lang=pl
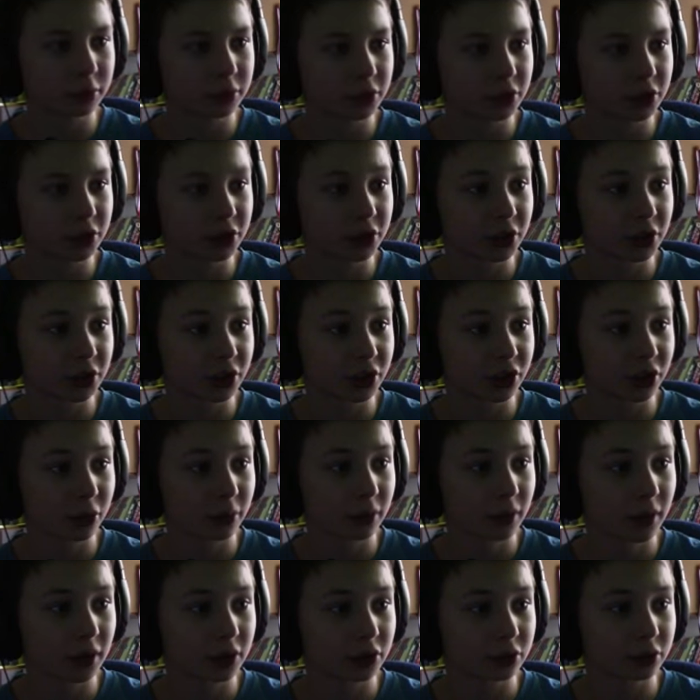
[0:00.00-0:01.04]
to bym się szczerze nie
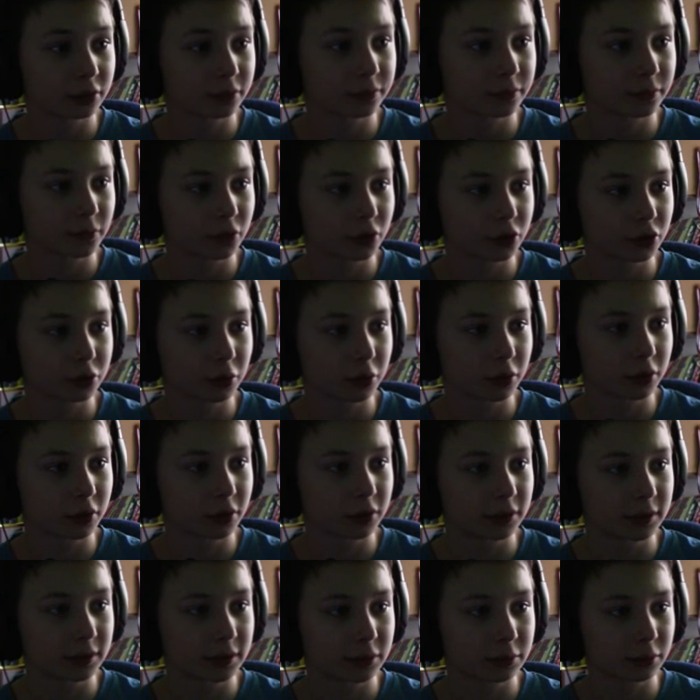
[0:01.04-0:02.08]
obraził. No
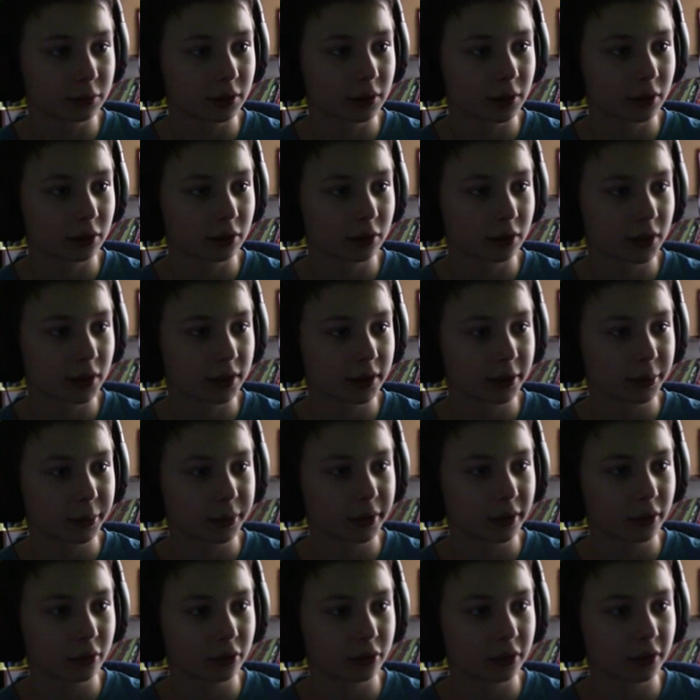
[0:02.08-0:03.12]
złoty, ze złotego to nawet nie
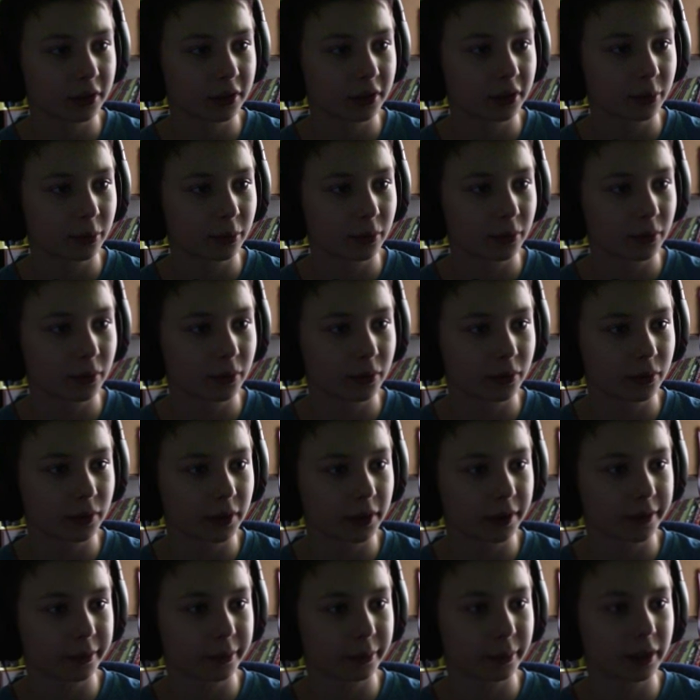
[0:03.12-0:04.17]
będę korzystać, bo
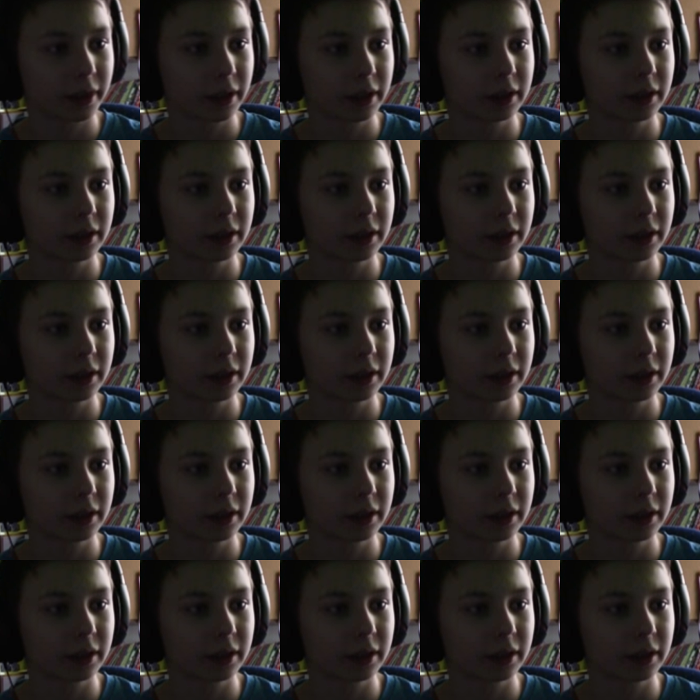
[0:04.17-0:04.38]
dwa razy